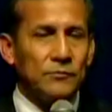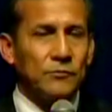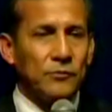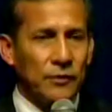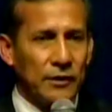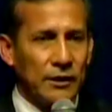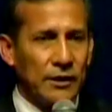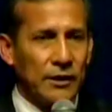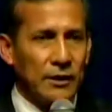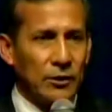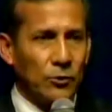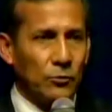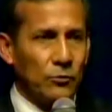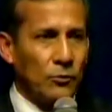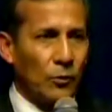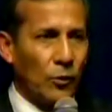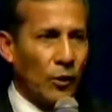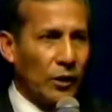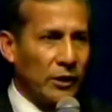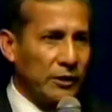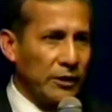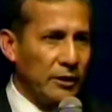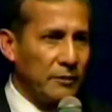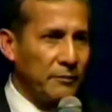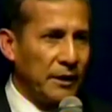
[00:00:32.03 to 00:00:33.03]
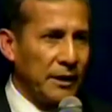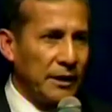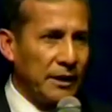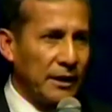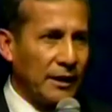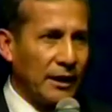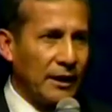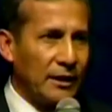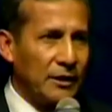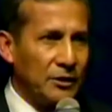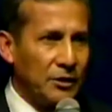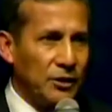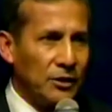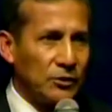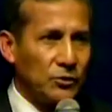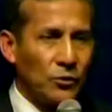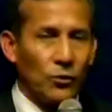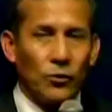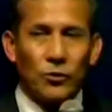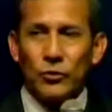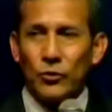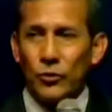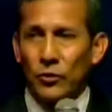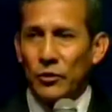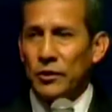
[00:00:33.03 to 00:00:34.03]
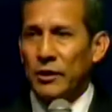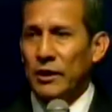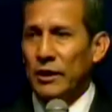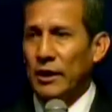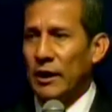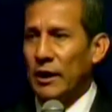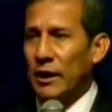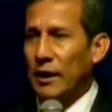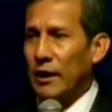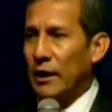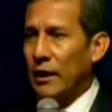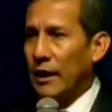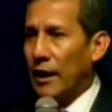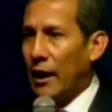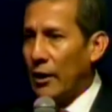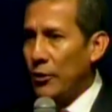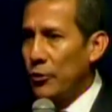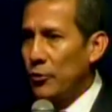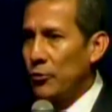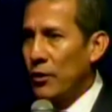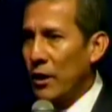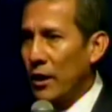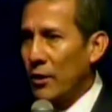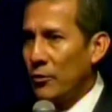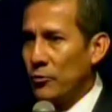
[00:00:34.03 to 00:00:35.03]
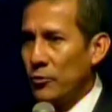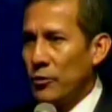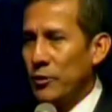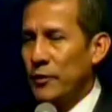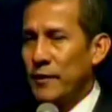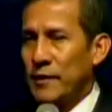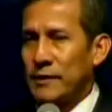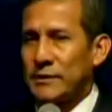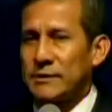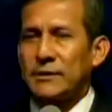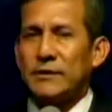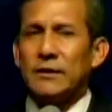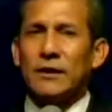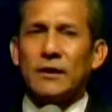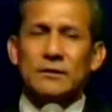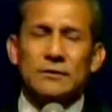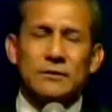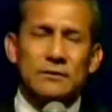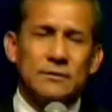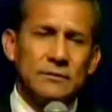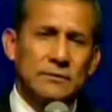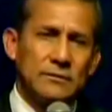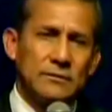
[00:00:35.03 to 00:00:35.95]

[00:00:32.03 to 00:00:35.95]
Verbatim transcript: fue el cuartel Mariscal Nieto, donde hoy día hay una universidad.